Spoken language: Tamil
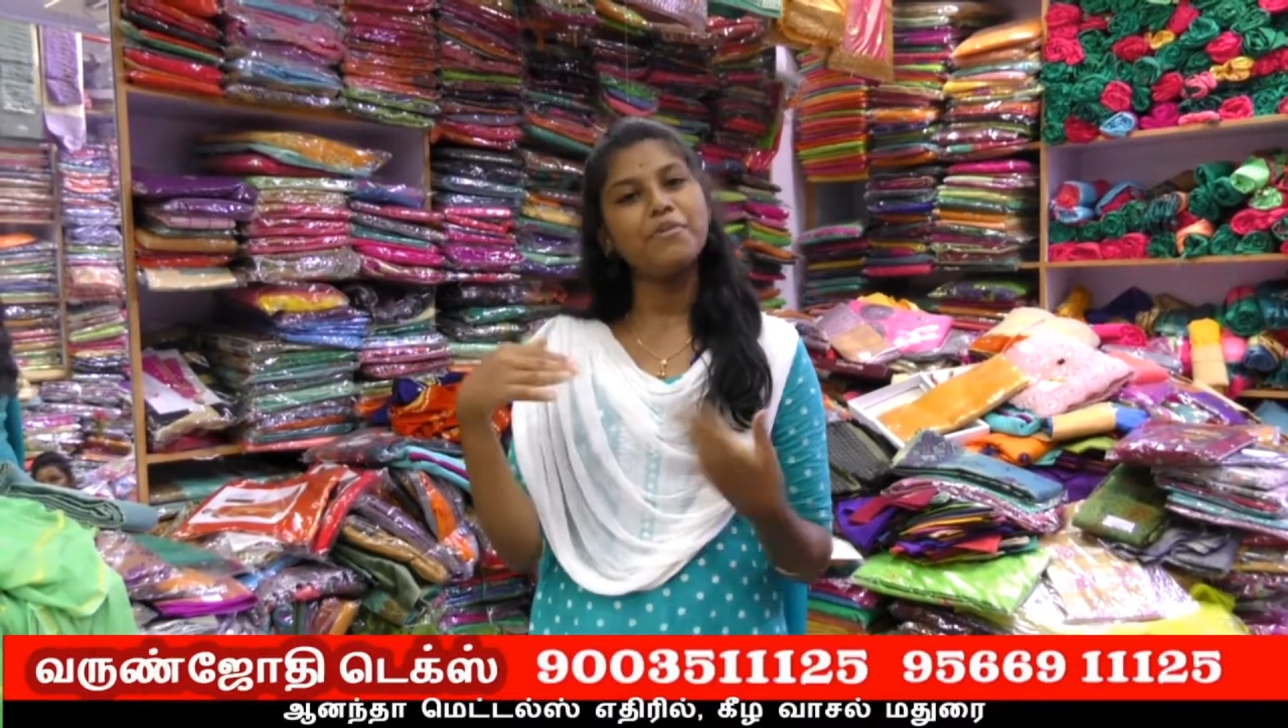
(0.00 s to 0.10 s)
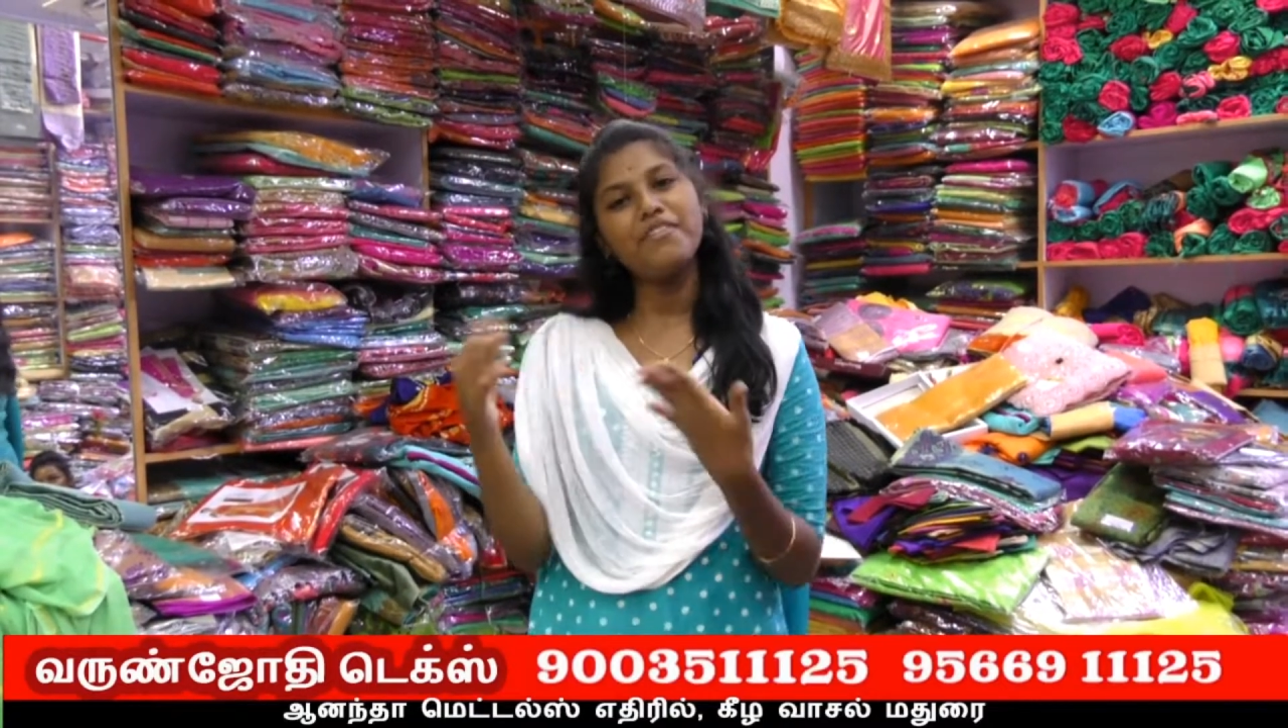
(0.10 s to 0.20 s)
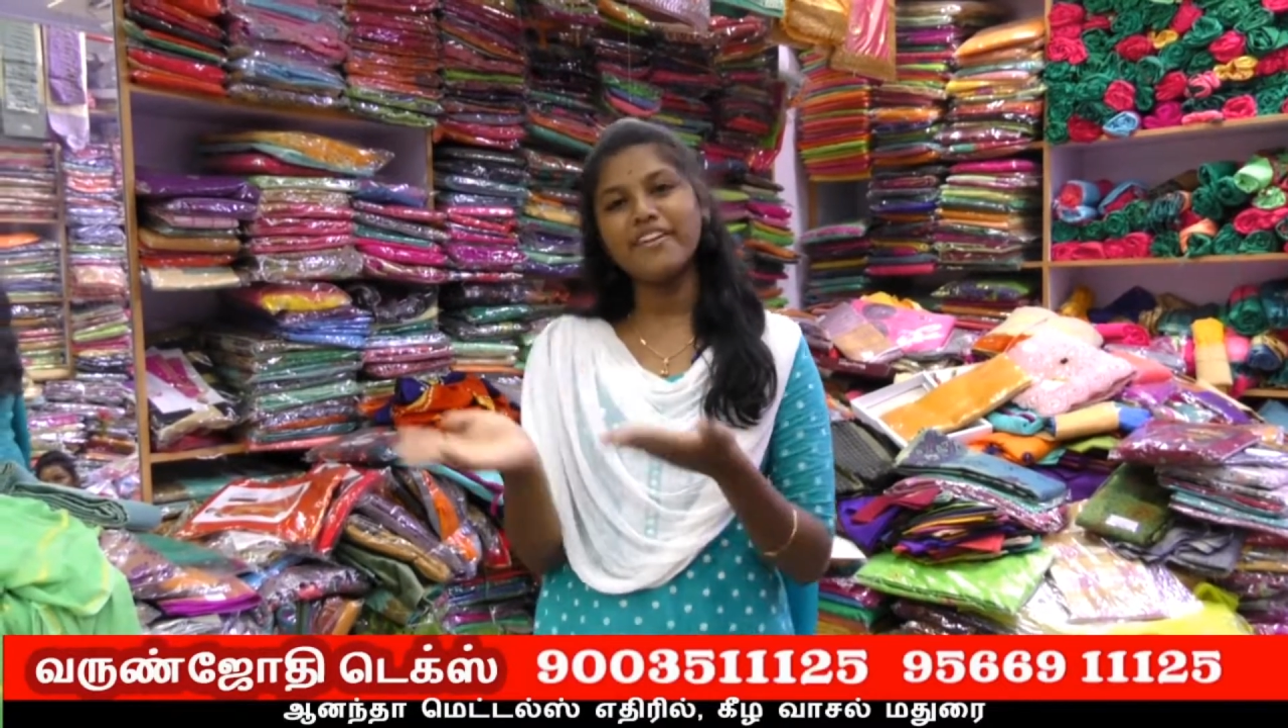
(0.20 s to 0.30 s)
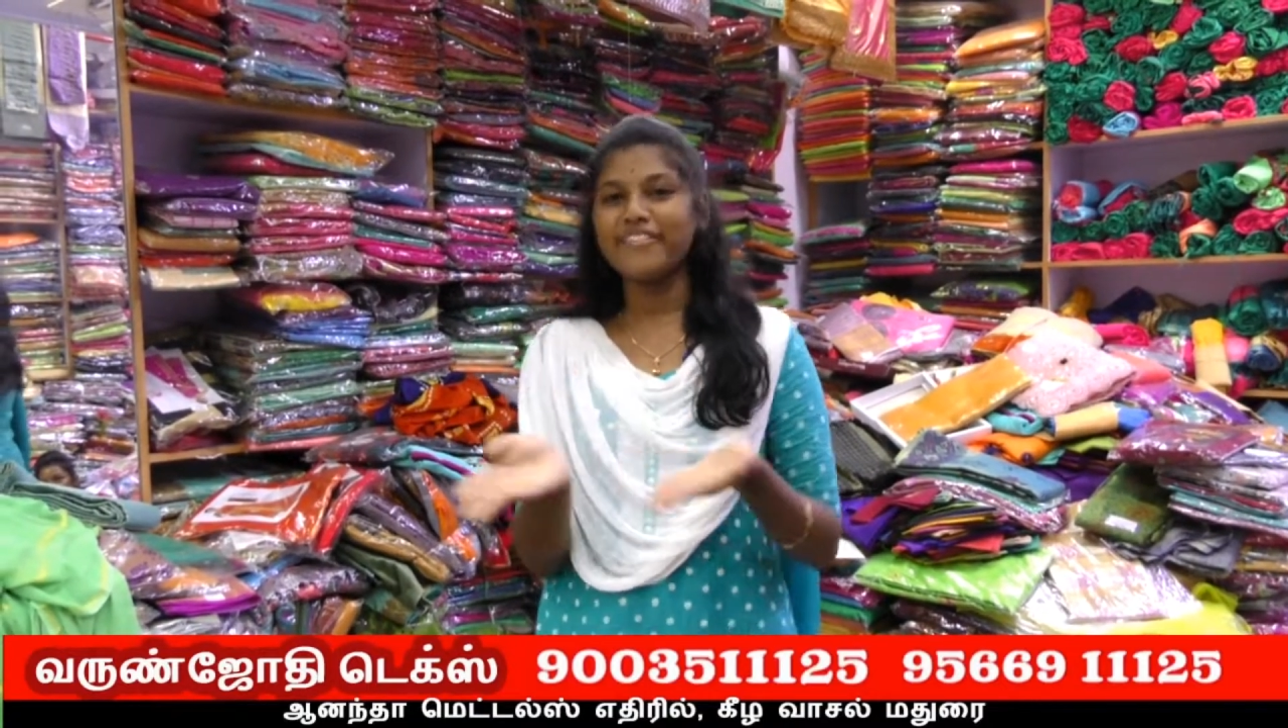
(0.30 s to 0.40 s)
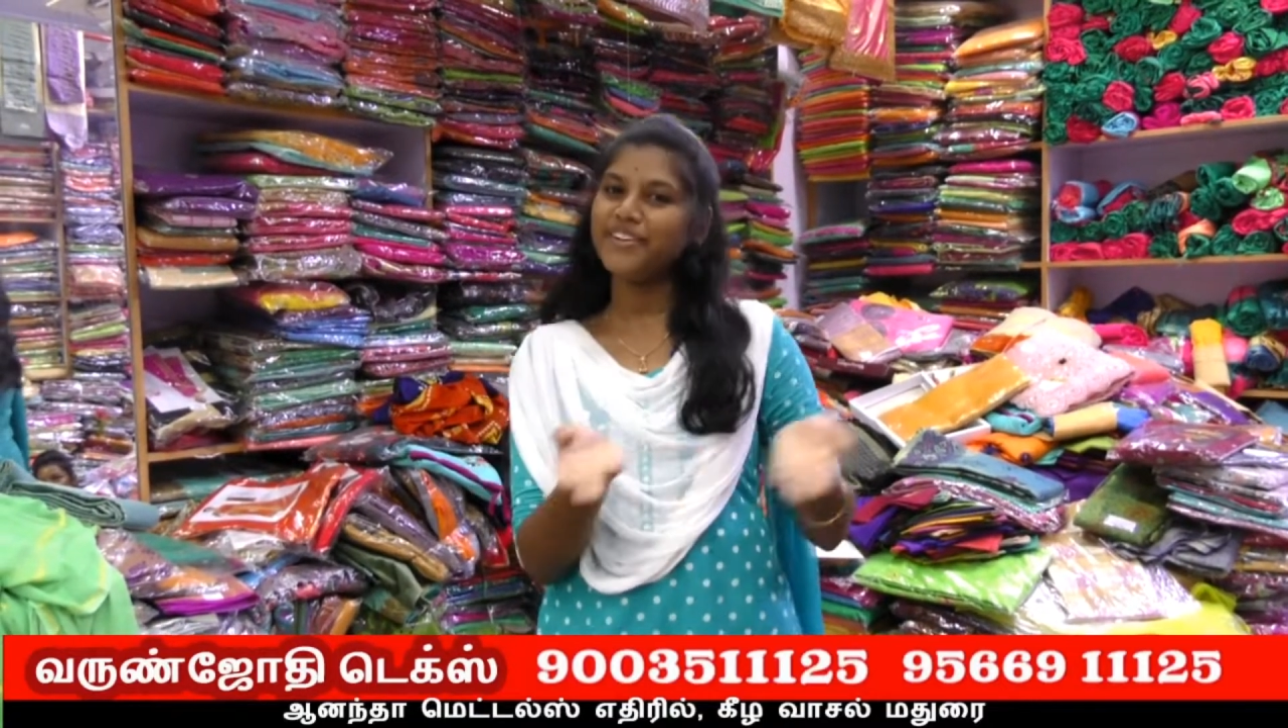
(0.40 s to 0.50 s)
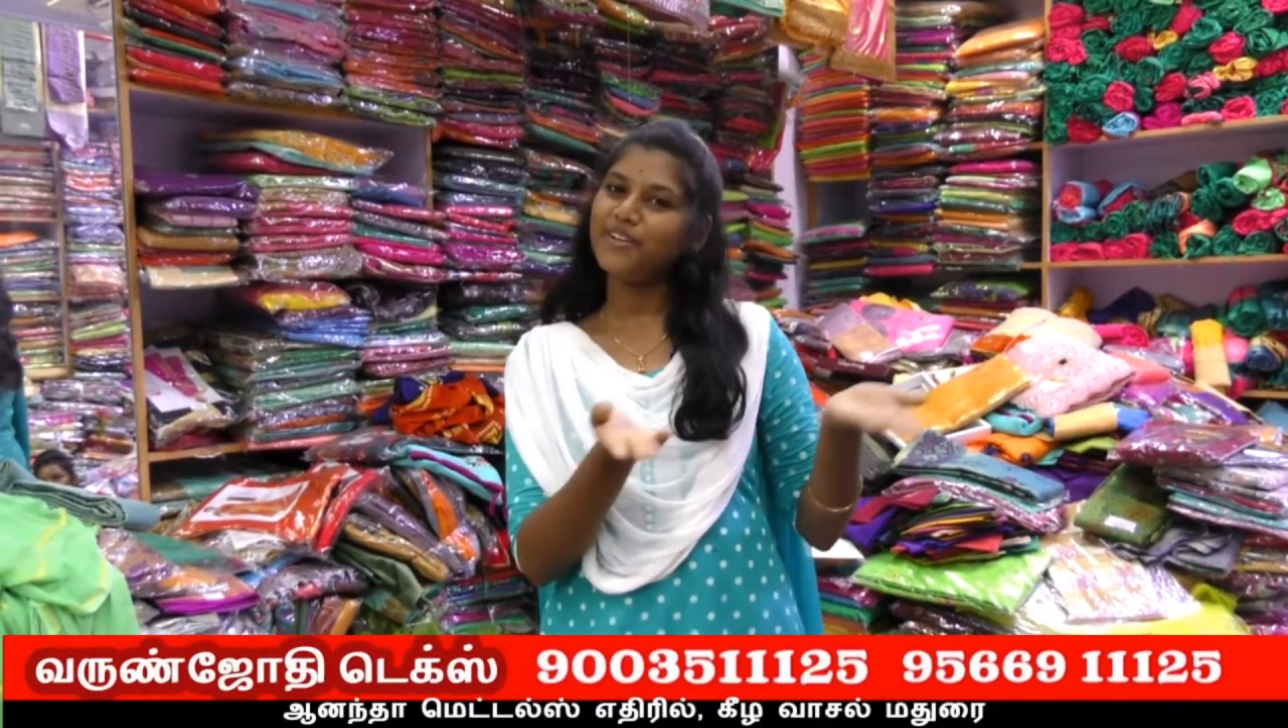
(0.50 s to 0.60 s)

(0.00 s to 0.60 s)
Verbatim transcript: பார்ப்போம் வாங்க